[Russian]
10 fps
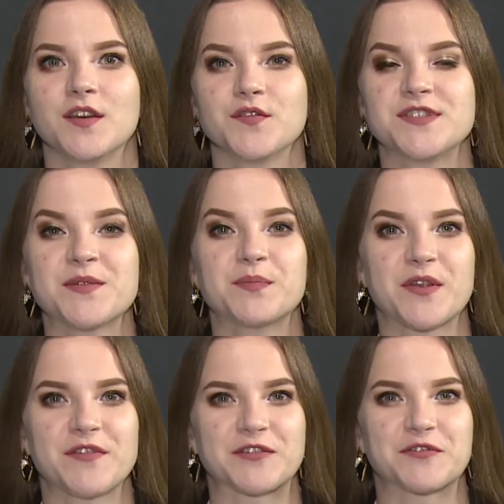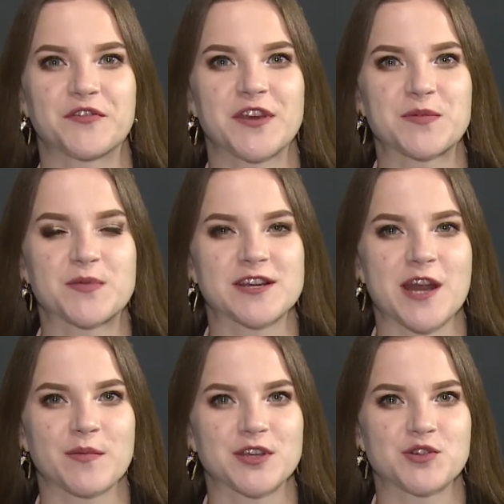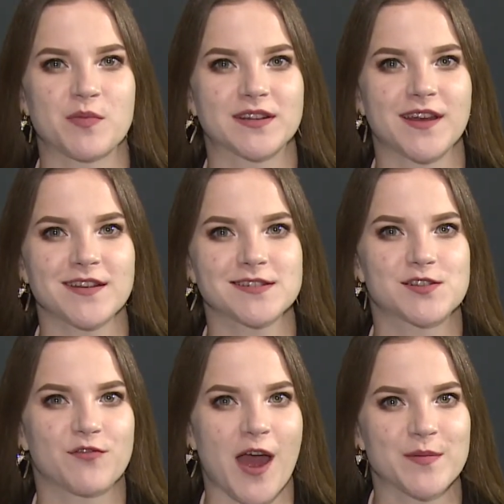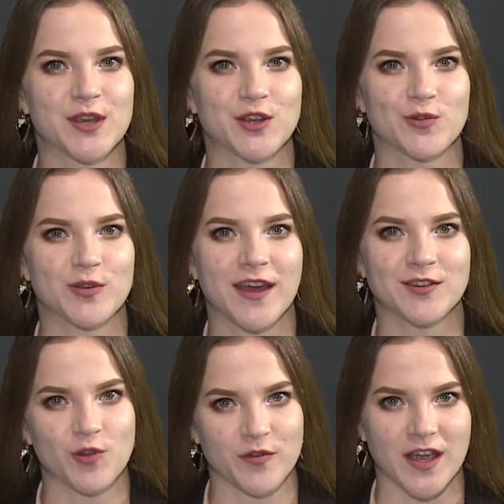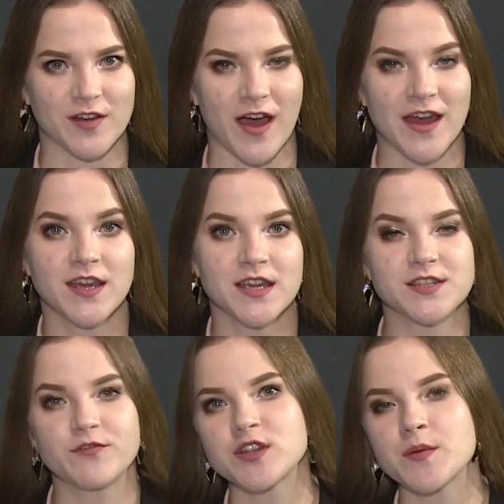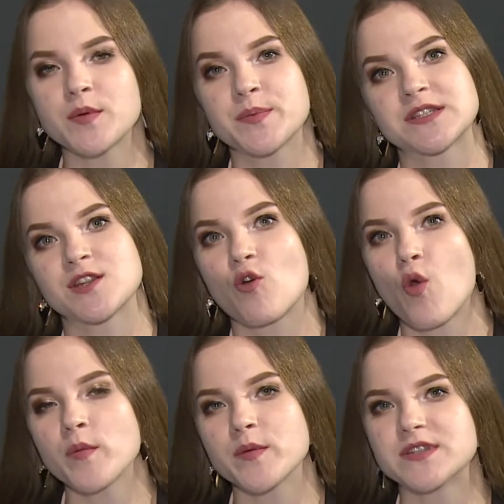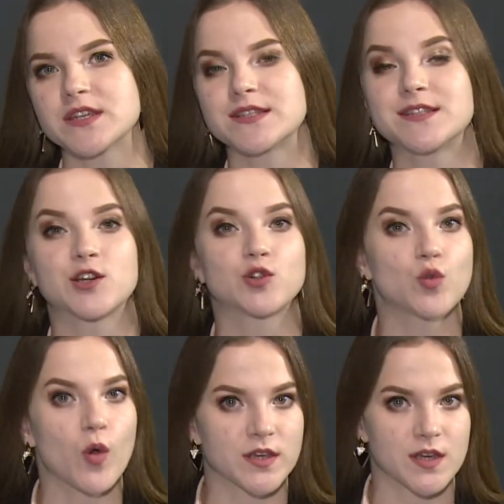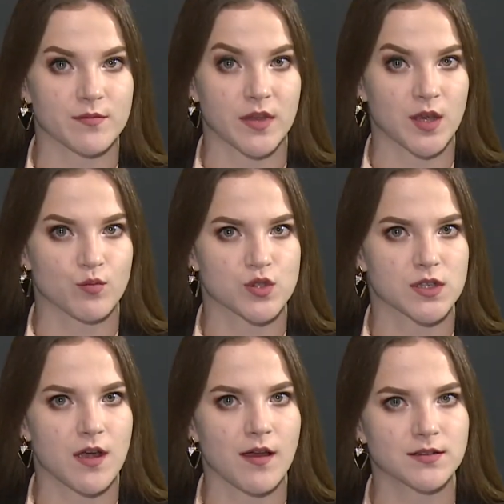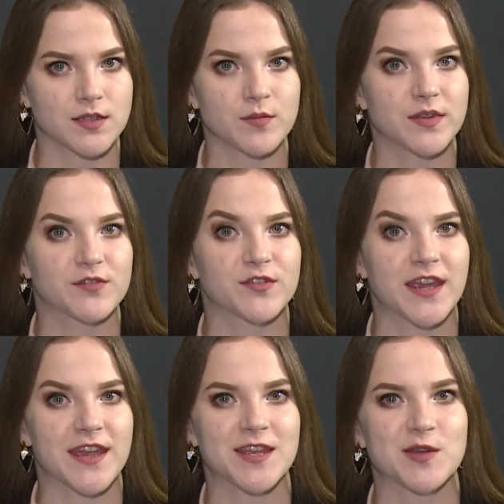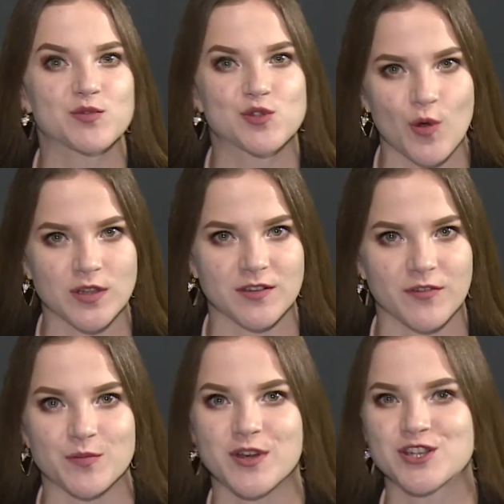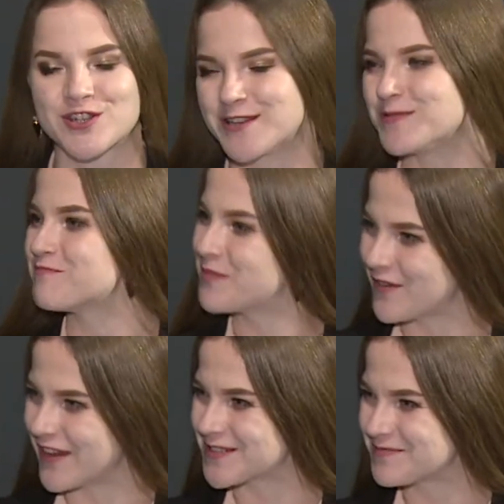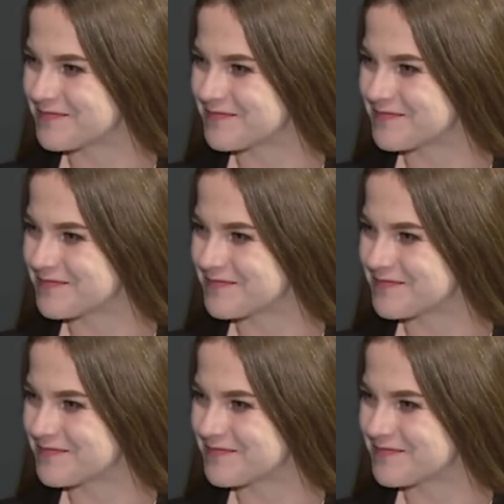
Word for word: Всем привет! В эфире программа «Чемодан», с вами Юлия Новикова. И сегодня мы познакомимся с тиктокером и музыкантом Евгением Зотовым. Жень, привет!